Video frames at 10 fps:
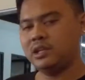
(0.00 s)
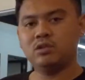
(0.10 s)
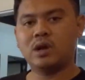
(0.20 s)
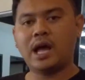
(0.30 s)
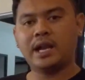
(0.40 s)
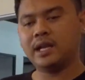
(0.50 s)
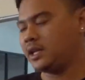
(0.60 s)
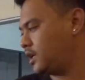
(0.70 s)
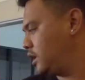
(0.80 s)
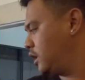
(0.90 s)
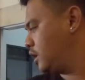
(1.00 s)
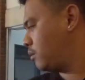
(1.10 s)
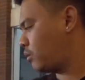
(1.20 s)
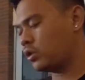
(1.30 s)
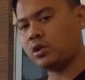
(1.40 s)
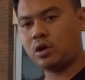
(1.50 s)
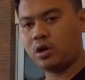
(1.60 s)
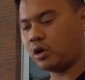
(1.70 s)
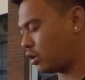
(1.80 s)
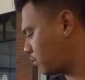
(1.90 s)
ini juga ada nih
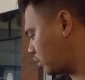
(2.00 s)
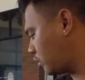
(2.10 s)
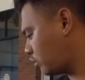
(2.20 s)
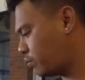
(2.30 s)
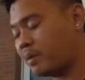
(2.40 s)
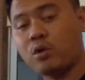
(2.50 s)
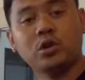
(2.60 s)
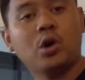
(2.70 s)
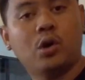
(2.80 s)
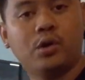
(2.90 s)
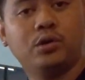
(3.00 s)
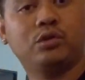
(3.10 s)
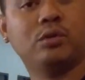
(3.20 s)
motor-motor supermoto